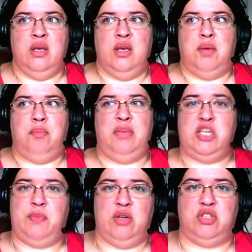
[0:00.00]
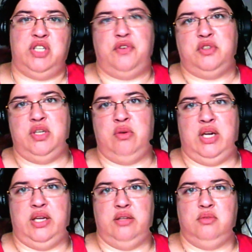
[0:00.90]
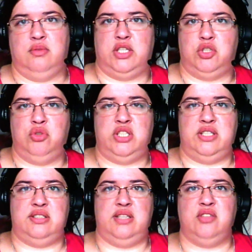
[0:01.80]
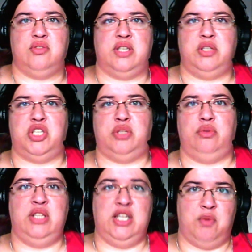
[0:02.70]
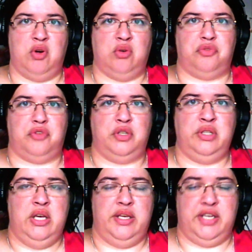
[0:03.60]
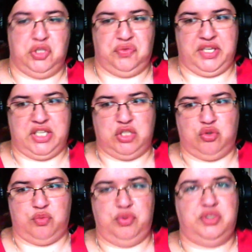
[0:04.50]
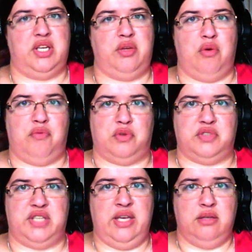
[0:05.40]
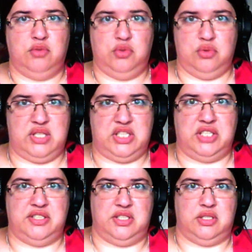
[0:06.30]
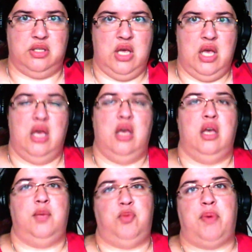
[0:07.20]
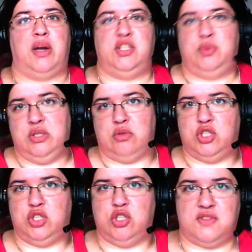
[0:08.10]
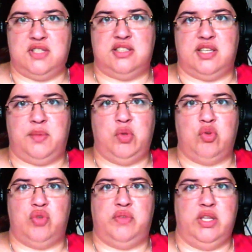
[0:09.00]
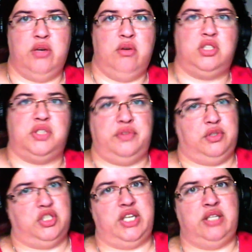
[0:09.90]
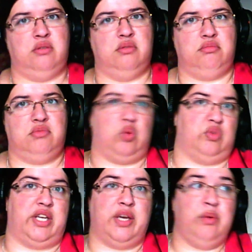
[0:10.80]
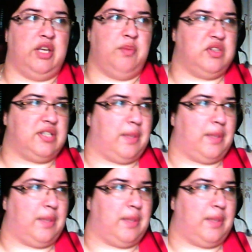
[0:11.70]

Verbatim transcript: Mais je mélangeais français-anglais. Donc un jour, j'ai décidé que ce serait une chaîne uniquement anglophone et que je ferais quelque chose de plus sérieux en français sur cette chaîne-ci. Et puis par la suite, quand j'ai commencé le streaming de jeux vidéo, j'ai fait une chaîne consacrée uniquement à ça.